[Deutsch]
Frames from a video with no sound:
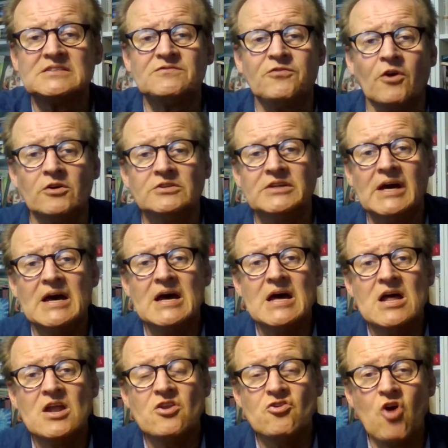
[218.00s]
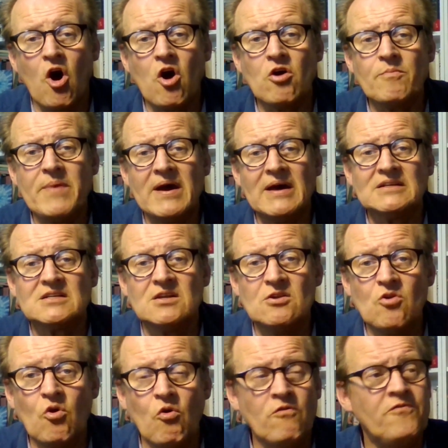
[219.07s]
von Norbert
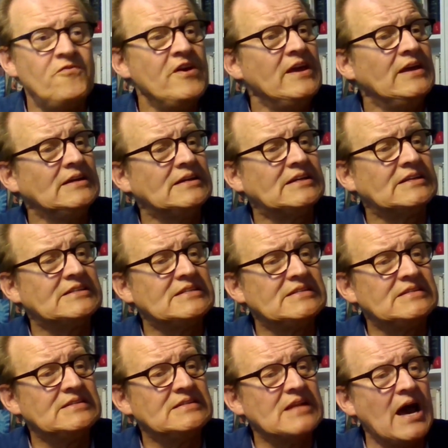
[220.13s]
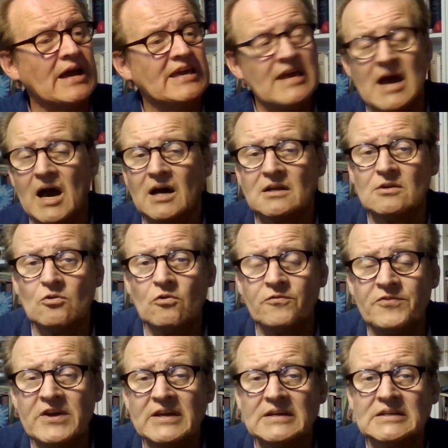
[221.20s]
Lofink, äh, Gerhard
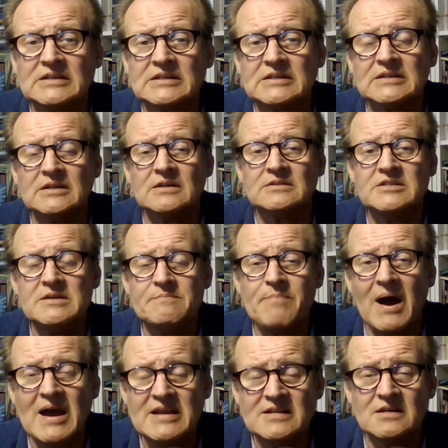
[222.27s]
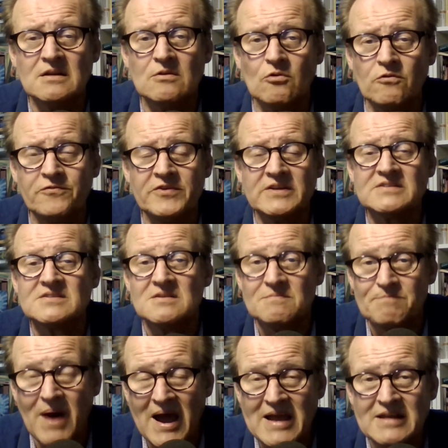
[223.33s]
Lofink, die beiden Lofink
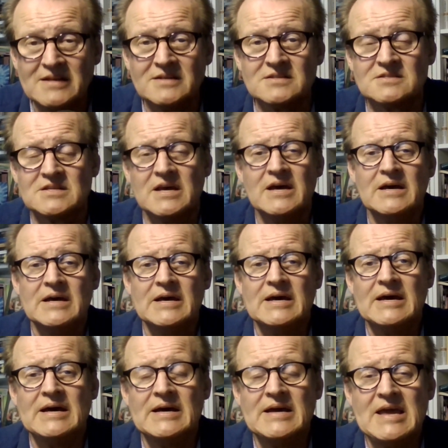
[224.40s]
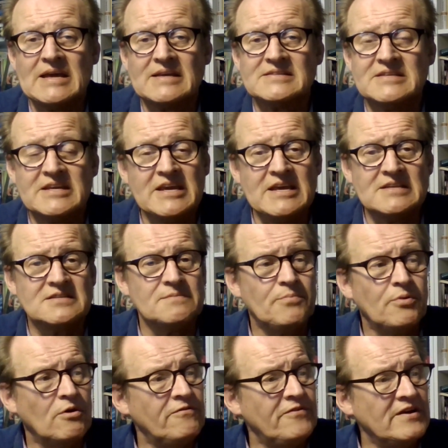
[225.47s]
sind beides äh,
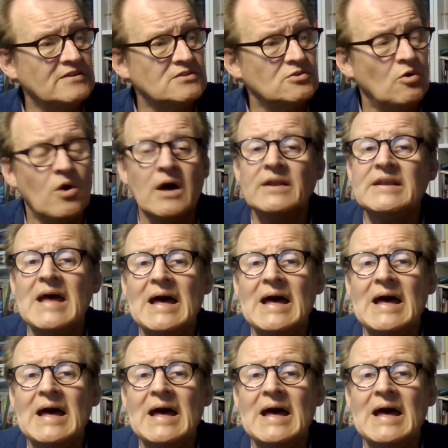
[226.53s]
Exegeseprofessoren,